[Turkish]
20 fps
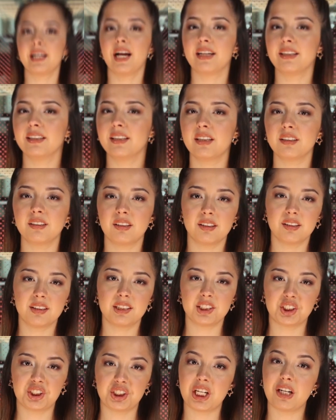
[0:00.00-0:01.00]
Kendi adını
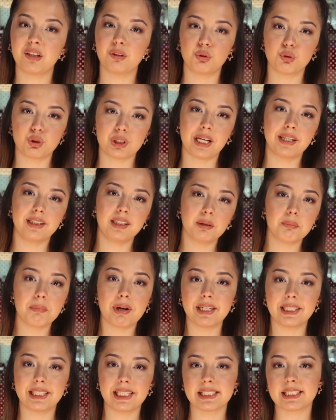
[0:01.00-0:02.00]
taşıyan güzellik
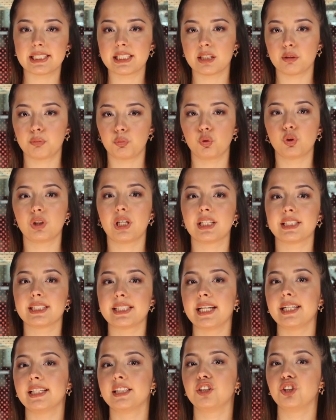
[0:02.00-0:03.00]
merkezleri bulunan
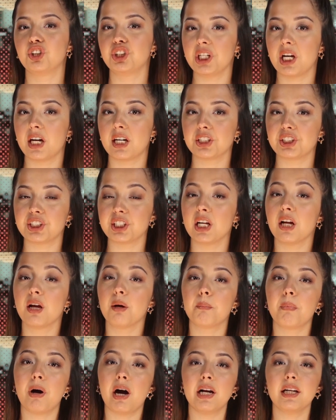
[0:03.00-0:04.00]
Selin Ciğerci,
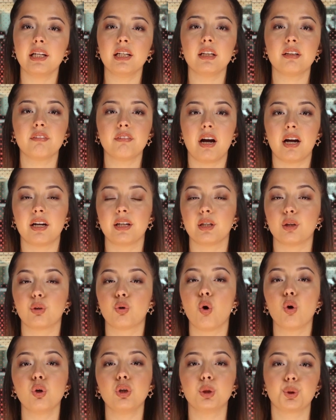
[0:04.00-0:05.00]
bayilik verdiği
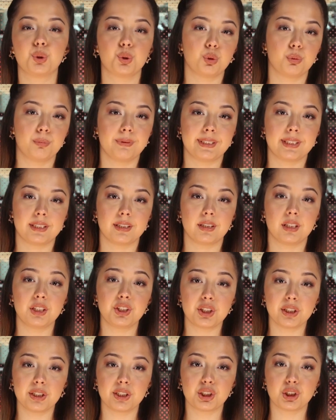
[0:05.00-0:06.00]
Konya şubesinin
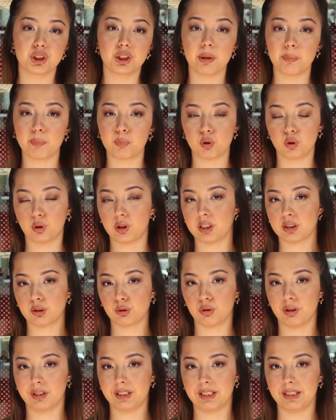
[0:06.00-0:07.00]
açılışında
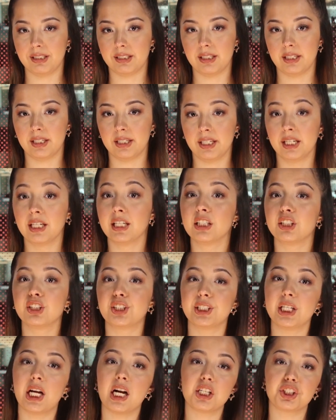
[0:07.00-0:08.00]
protesto edildi.
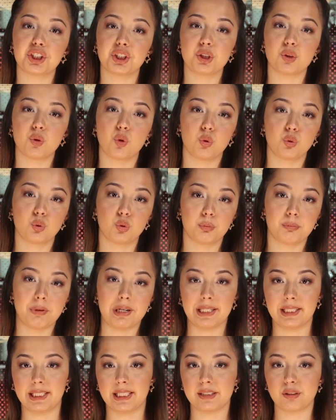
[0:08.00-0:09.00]
Ciğercinin olduğu
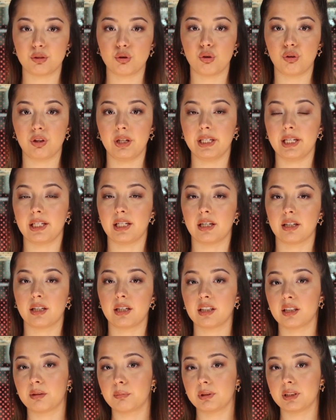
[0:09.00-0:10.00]
merkezin önüne gelen
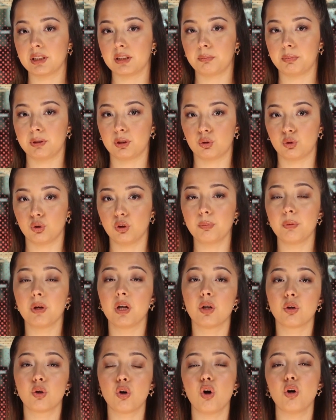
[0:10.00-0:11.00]
kalabalık bir grup
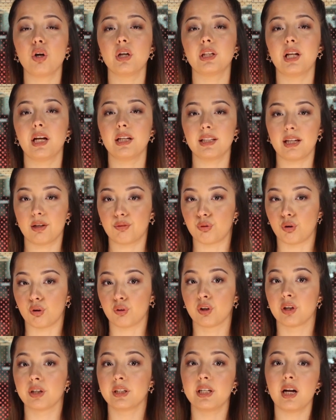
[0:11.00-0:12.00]
Konya'dan defol,
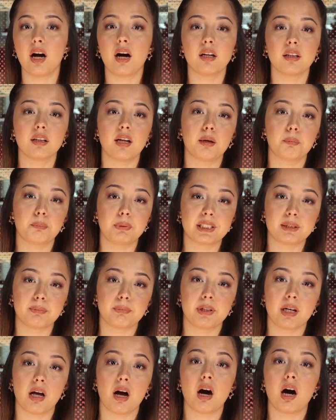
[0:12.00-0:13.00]
ya Allah
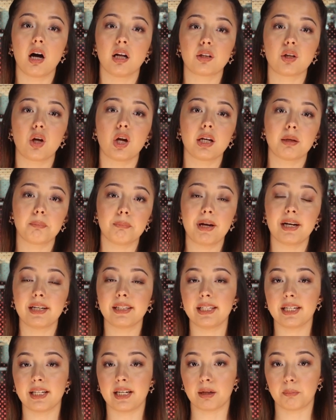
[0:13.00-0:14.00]
bismillah Allah ekber
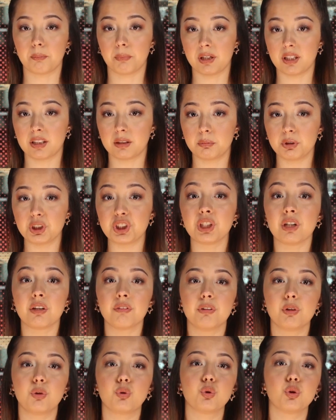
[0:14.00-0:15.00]
diyerek bağırmış
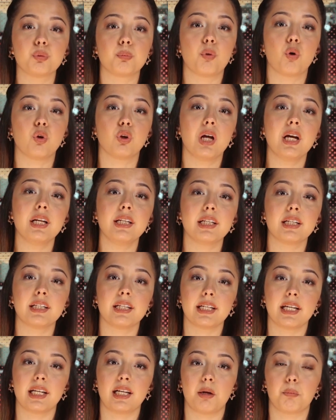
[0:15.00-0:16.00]
ve grup olay
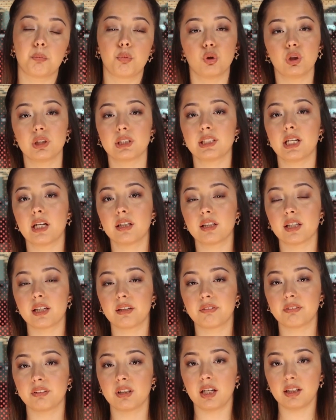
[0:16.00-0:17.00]
yerine gelen polisler
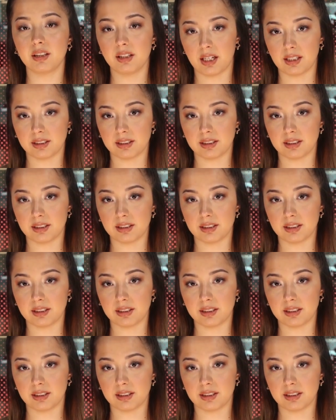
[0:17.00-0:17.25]
tarafından